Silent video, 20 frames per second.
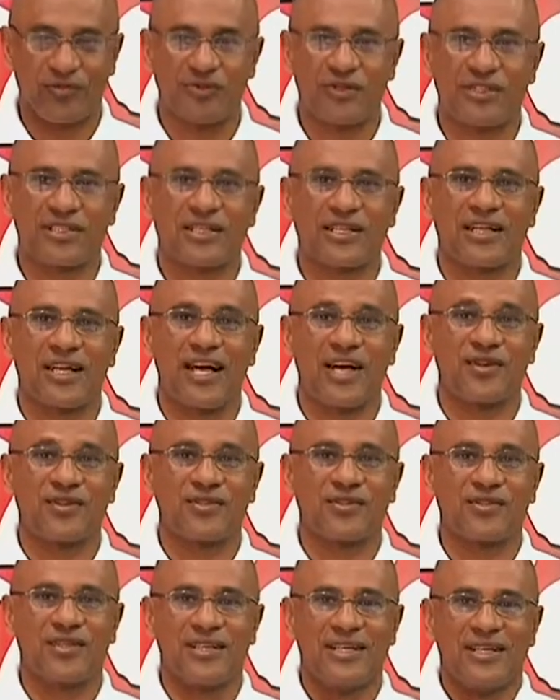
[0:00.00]
Montes
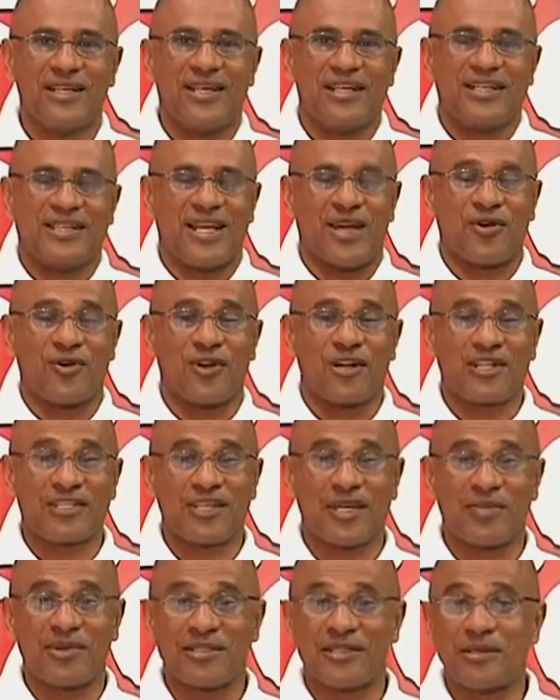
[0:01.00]
Claros, que agora
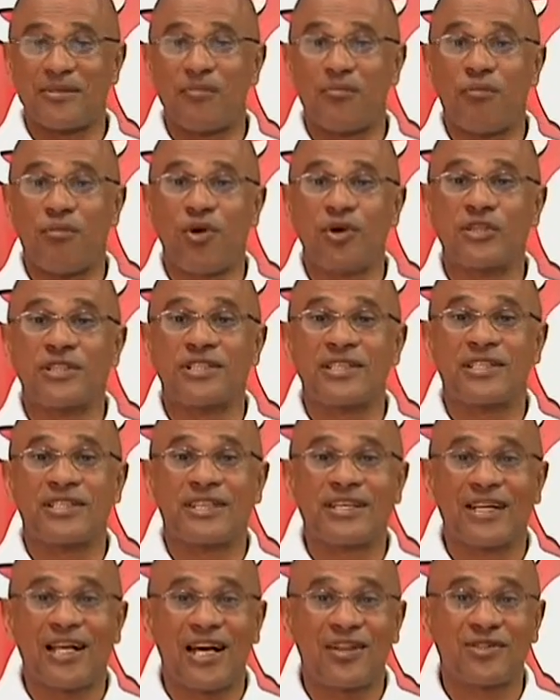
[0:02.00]
chama-se Montes
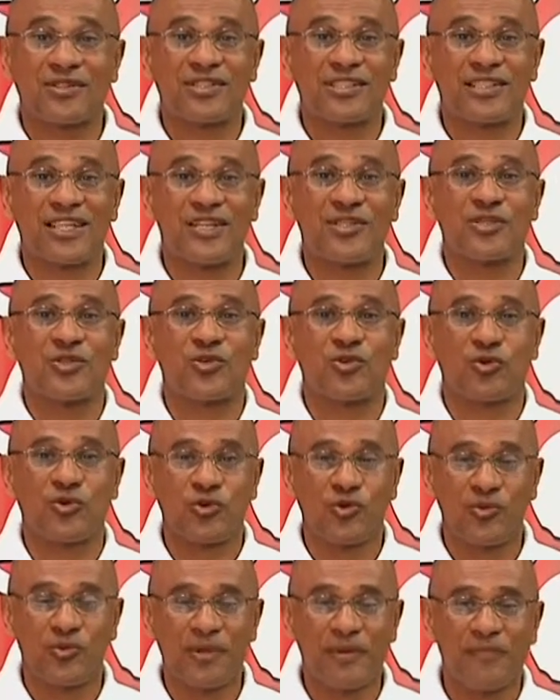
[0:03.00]
Claros Tênis
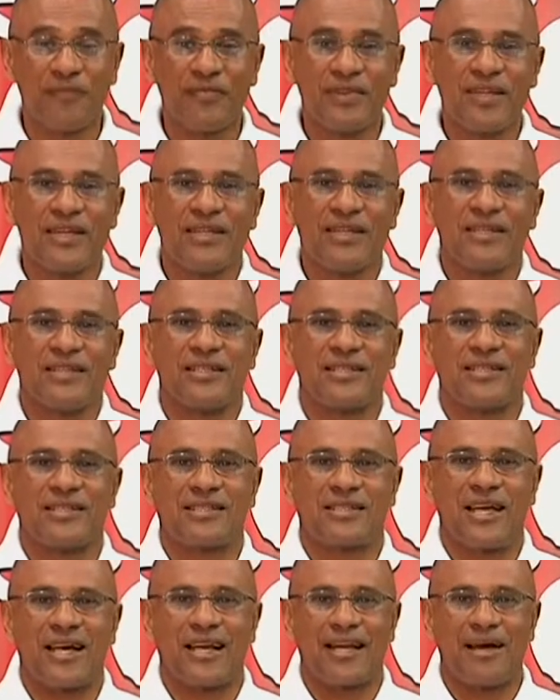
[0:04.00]
Clube,
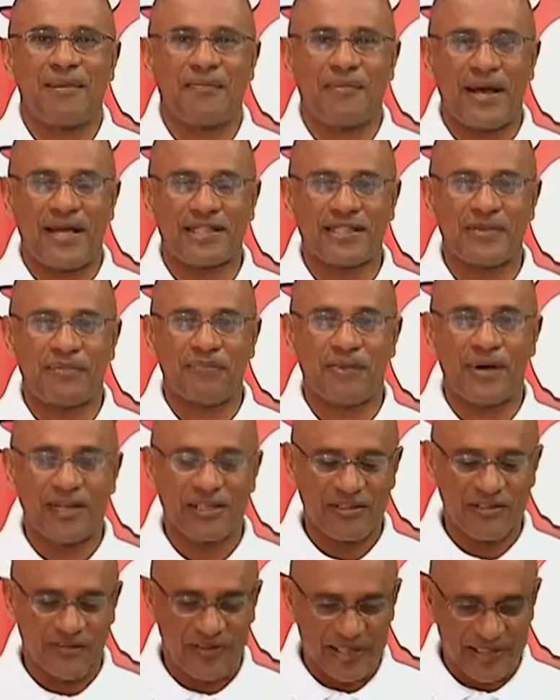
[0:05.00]
estará
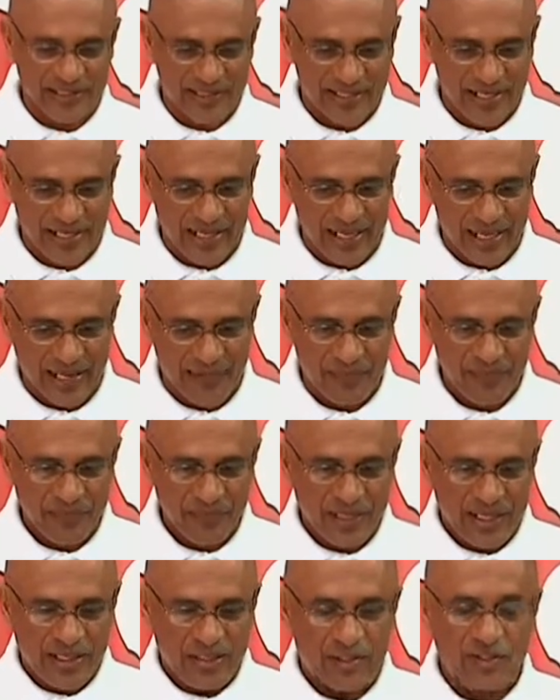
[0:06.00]
participando e vai estrear
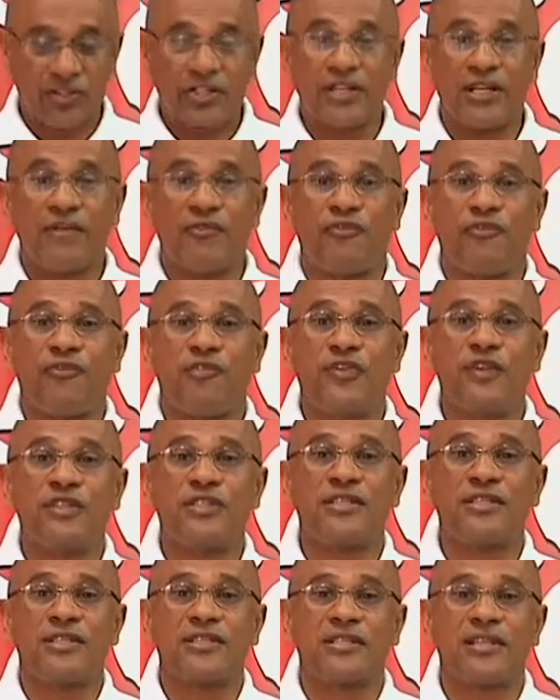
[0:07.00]
dia
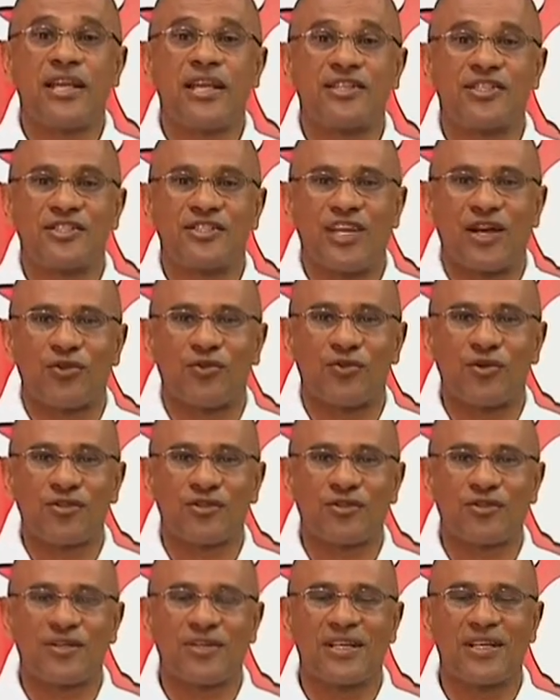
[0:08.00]
27 de
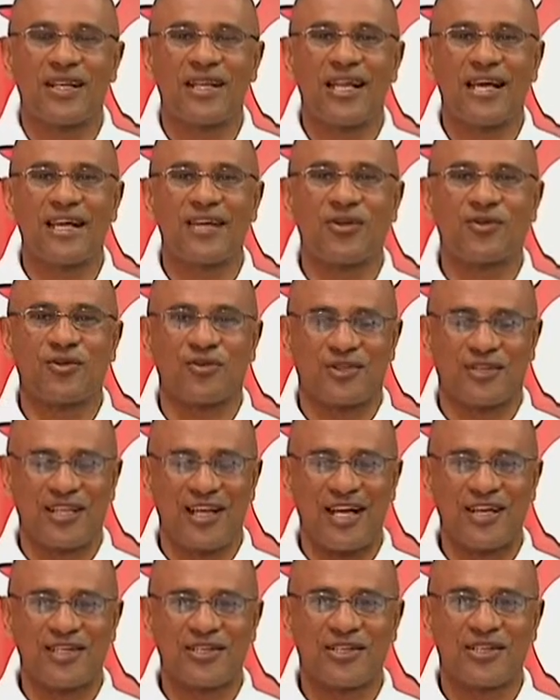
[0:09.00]
agosto lá em
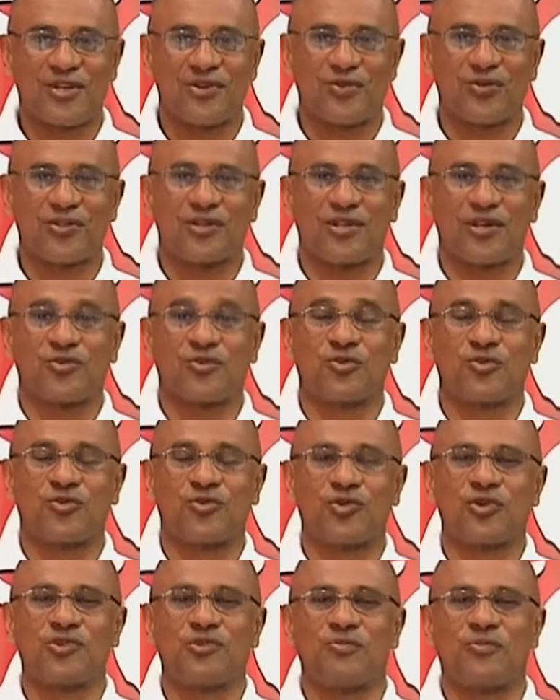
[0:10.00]
Contagem contra o
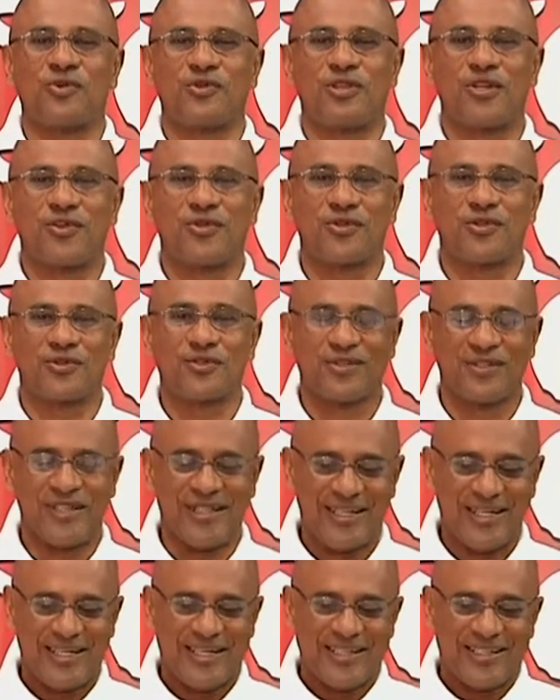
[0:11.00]
todo-poderoso
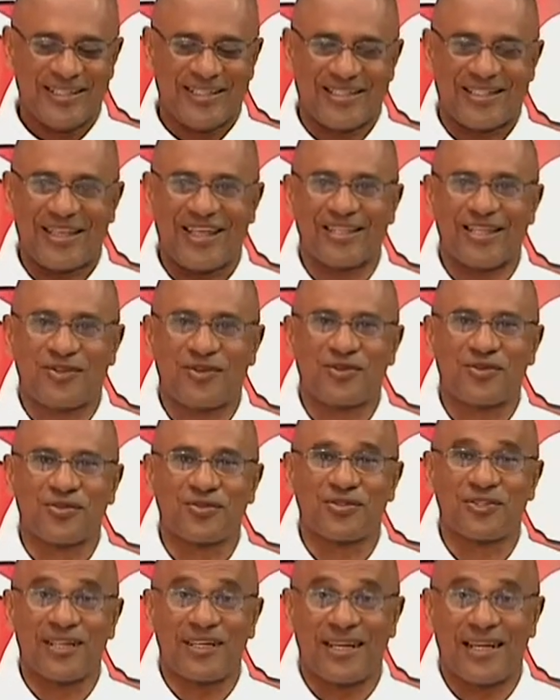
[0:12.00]
Sada
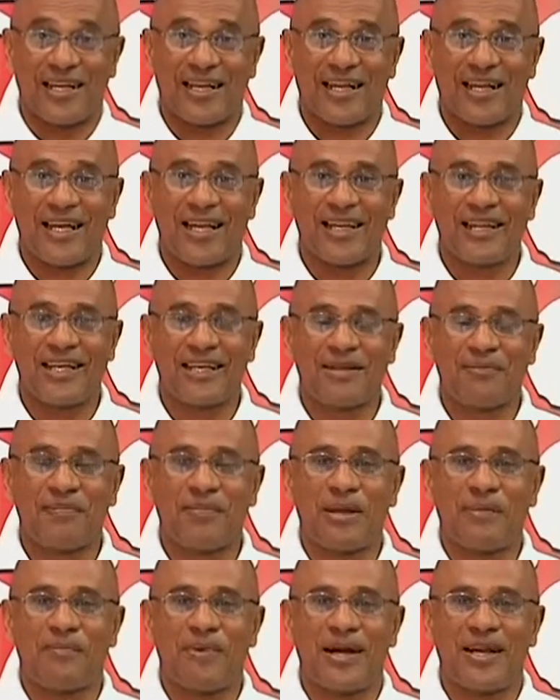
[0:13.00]
Cruzeira. É a galera
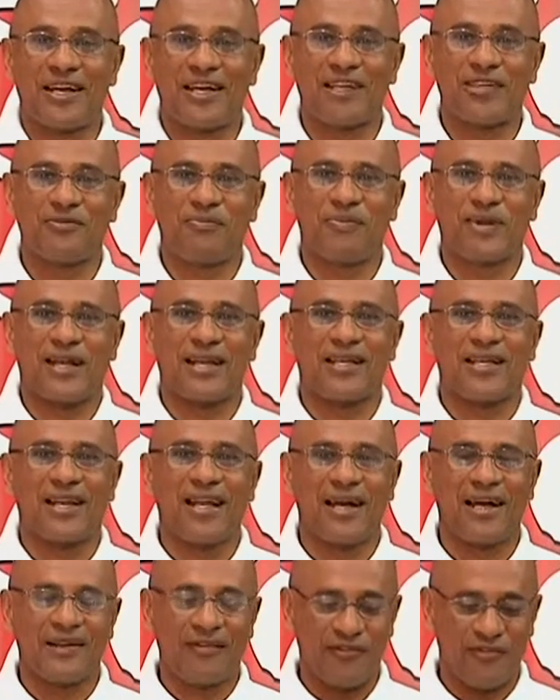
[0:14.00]
preparando para ir
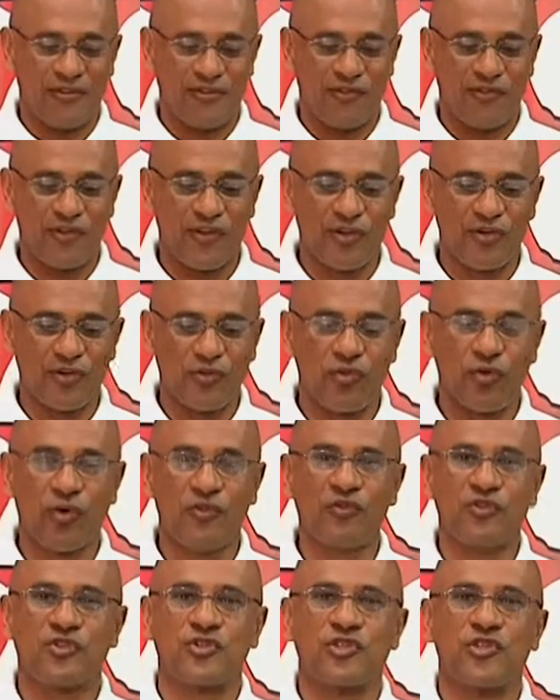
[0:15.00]
lá ver o
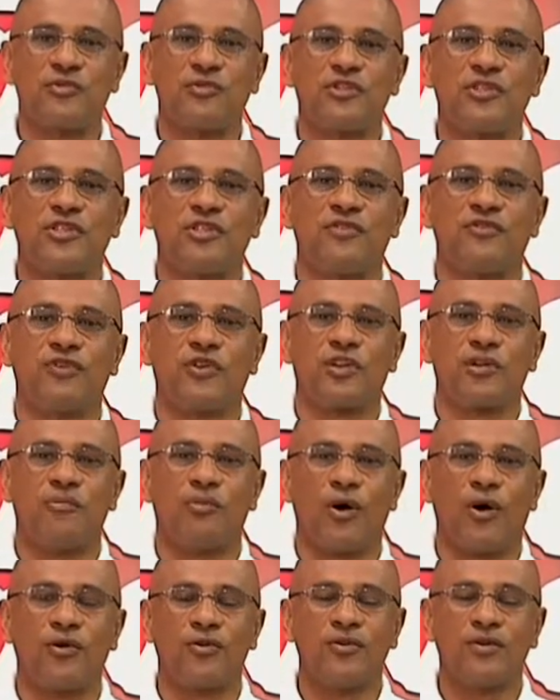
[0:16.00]
novo time de
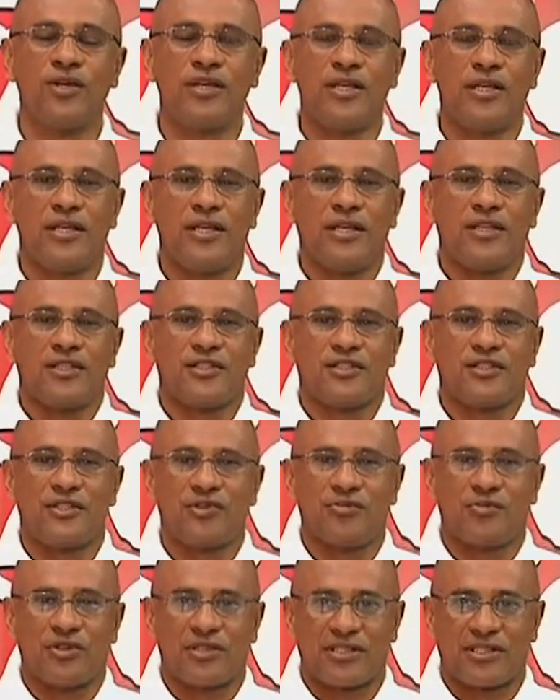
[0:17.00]
voleibol
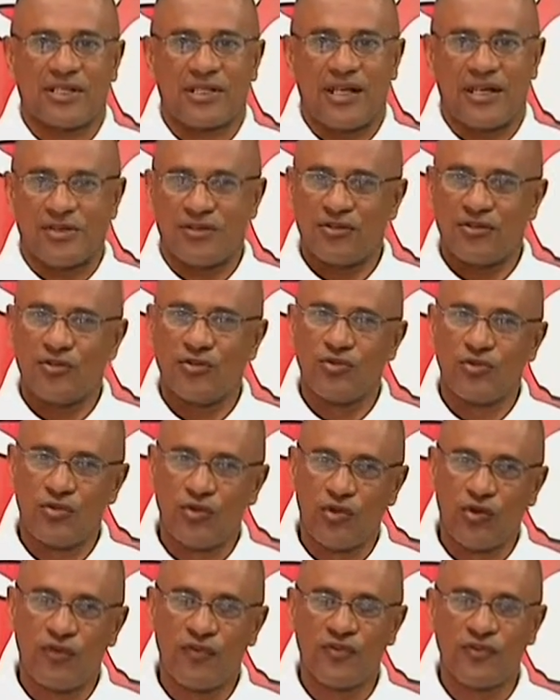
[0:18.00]
de Montes Claros
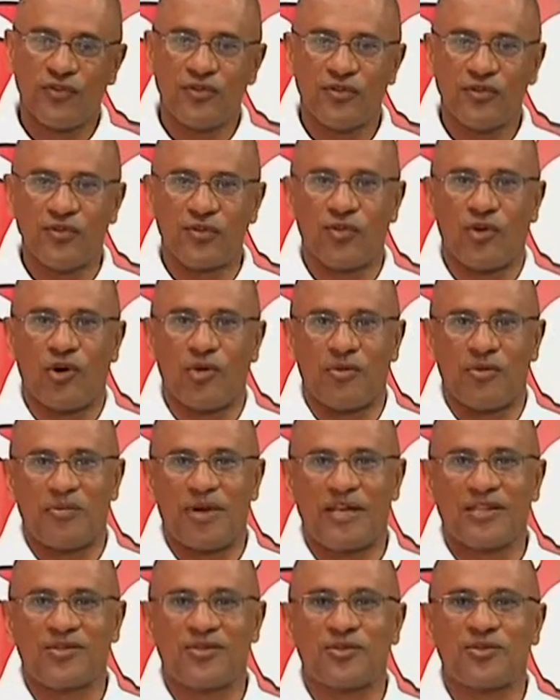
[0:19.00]
novo no nome,
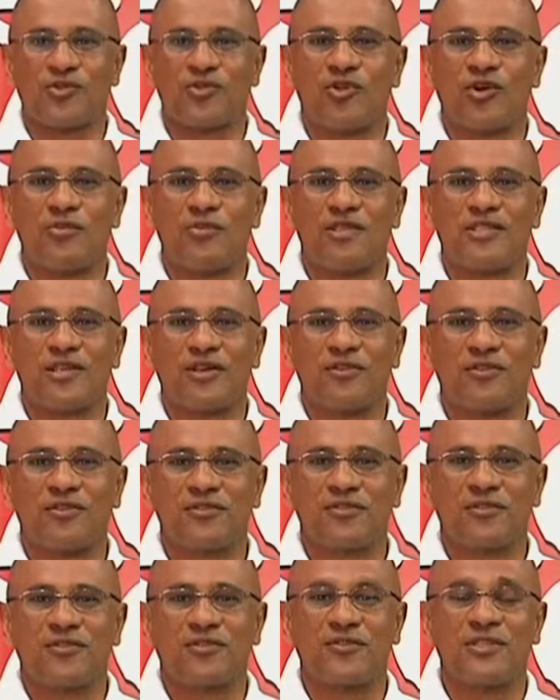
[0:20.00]
mas os nomes
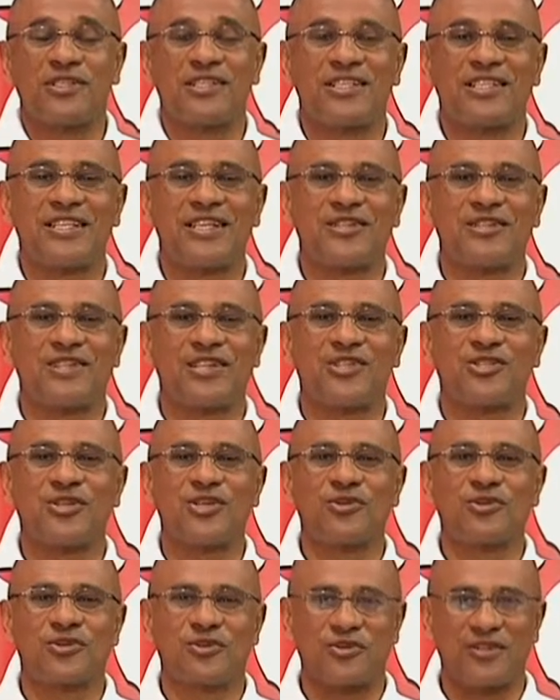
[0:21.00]
são conhecidos,
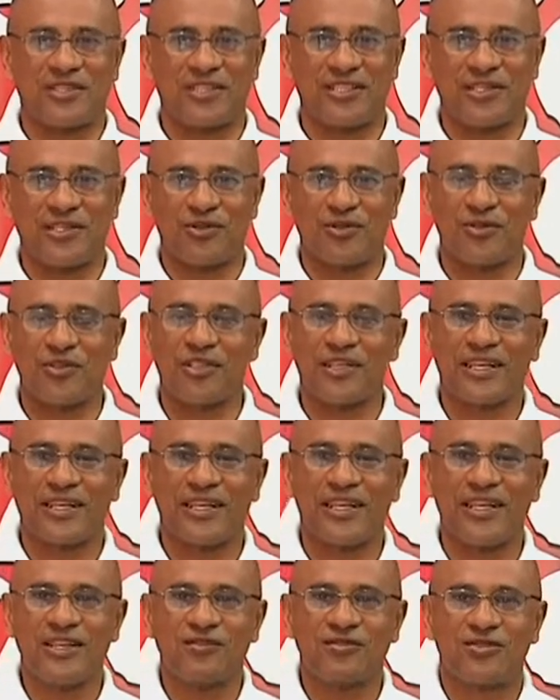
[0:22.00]
antigos conhecidos,
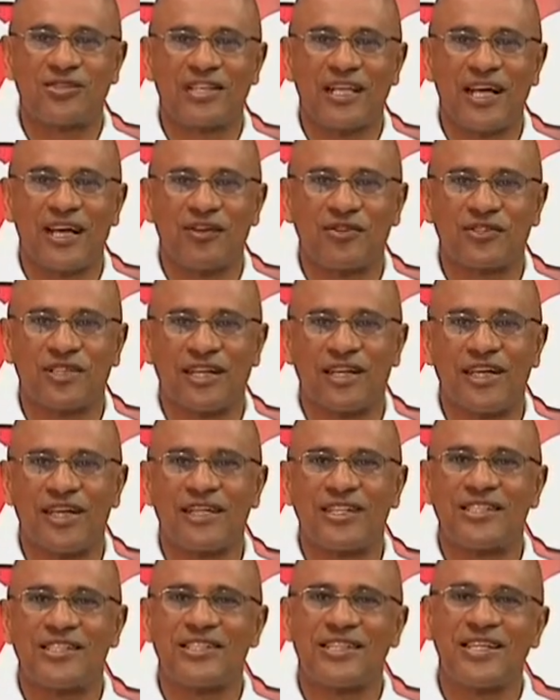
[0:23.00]
Rodriguinho, Salsa,
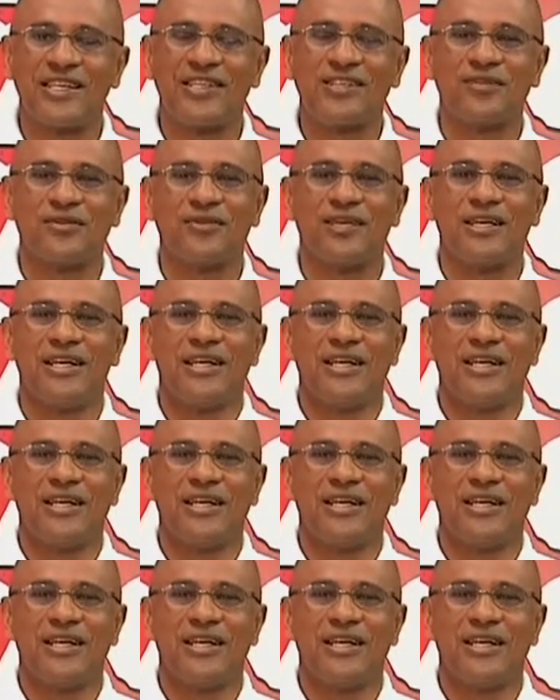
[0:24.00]
Ezinho